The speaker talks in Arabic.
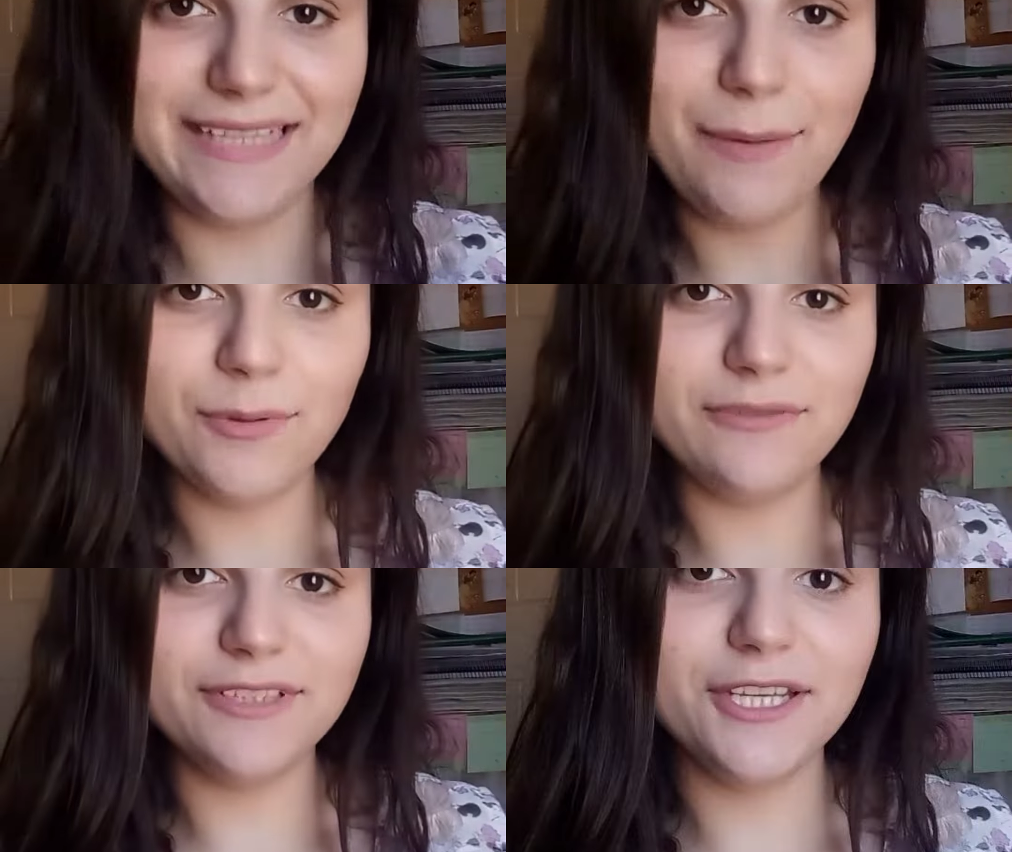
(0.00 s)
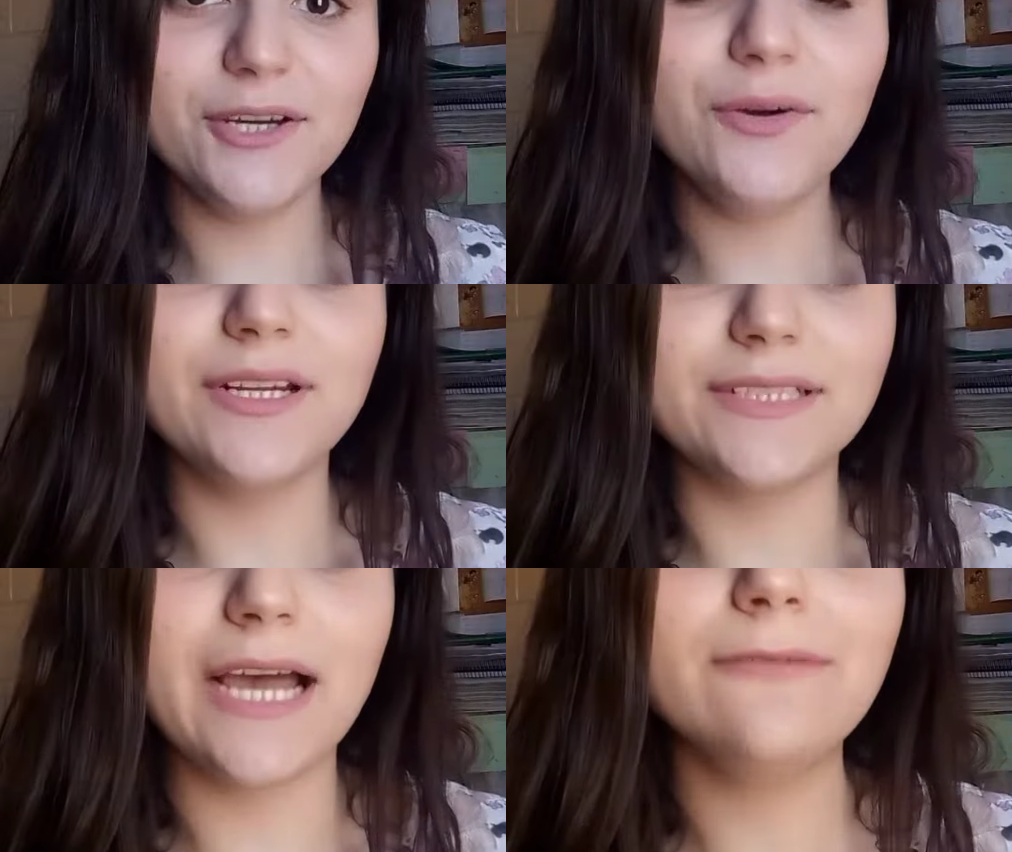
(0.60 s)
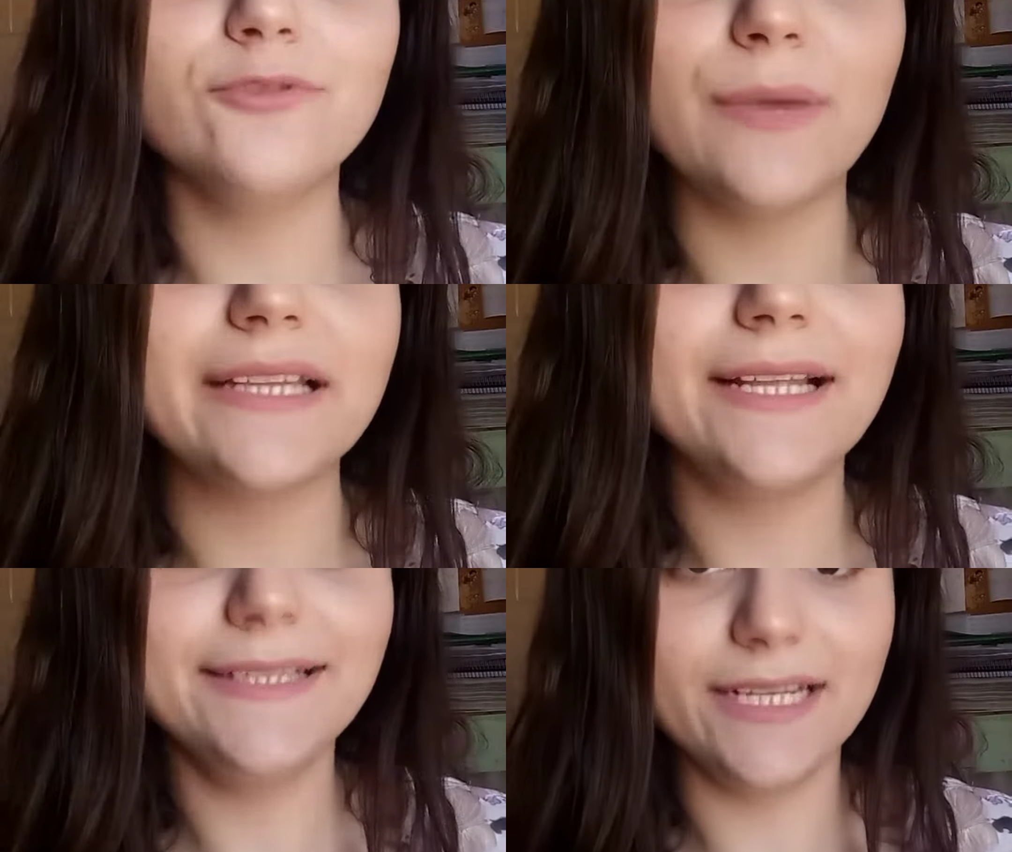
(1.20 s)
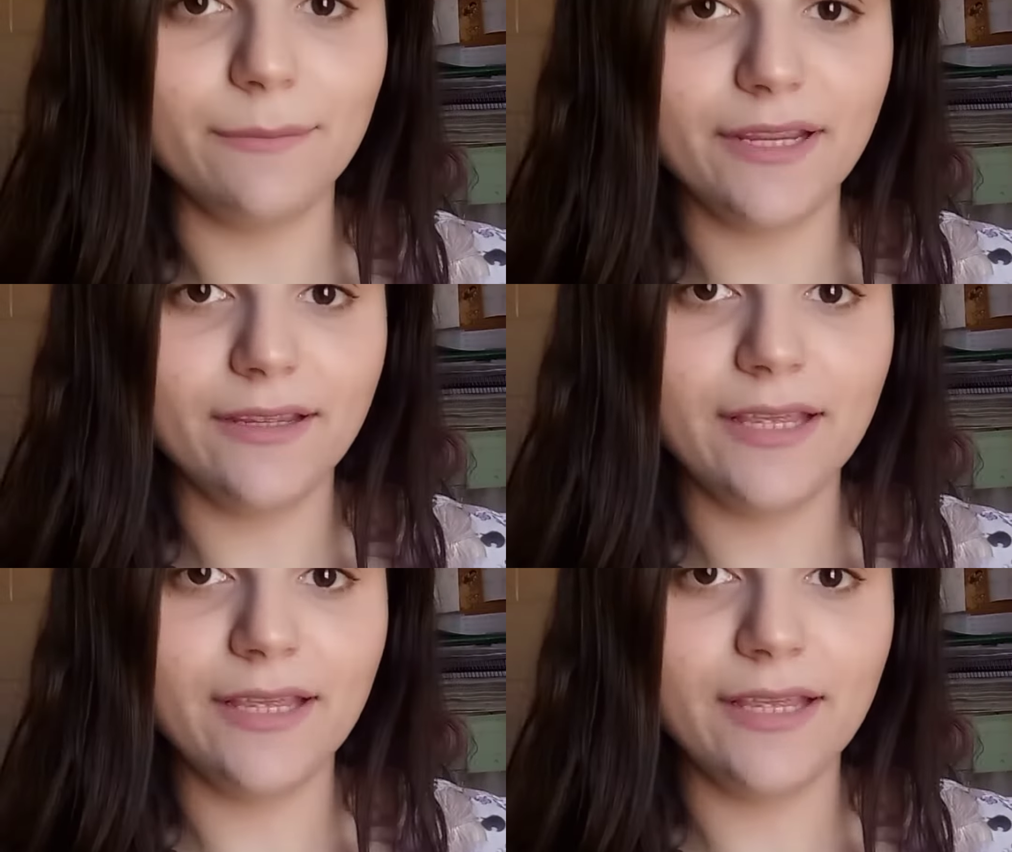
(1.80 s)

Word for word: تابعوا الفيديو لتعرفوا معنى الكلمة